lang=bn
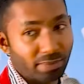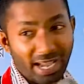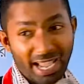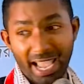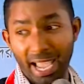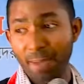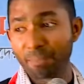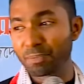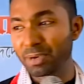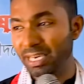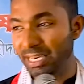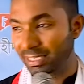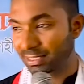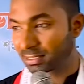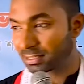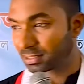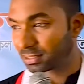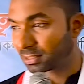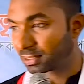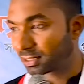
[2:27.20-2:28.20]
বা
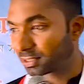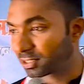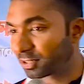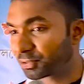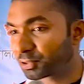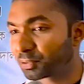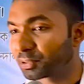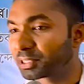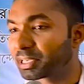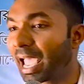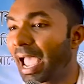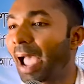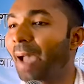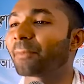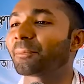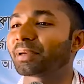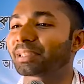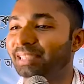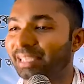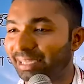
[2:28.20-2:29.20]
হ্যাপিনেস সবসময় সে
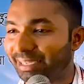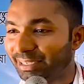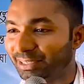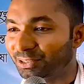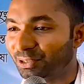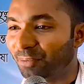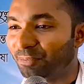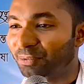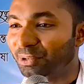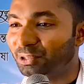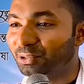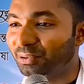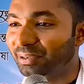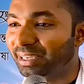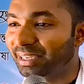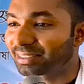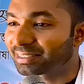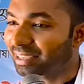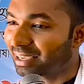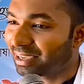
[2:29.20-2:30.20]
হ্যাপি থাকে সব কিছু
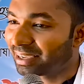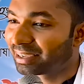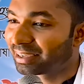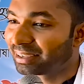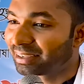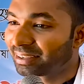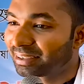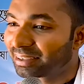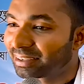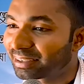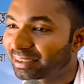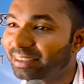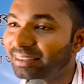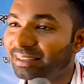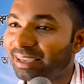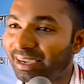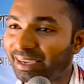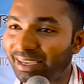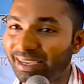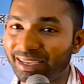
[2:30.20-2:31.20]
নিয়ে সে
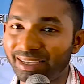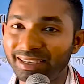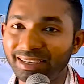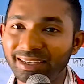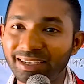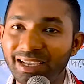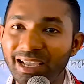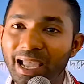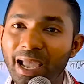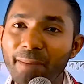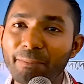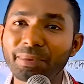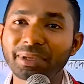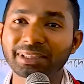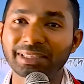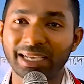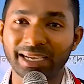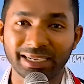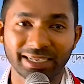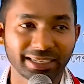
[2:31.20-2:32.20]
কি থাকে
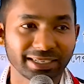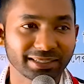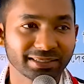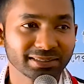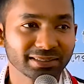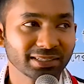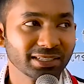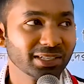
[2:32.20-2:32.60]
হ্যাপি থাকে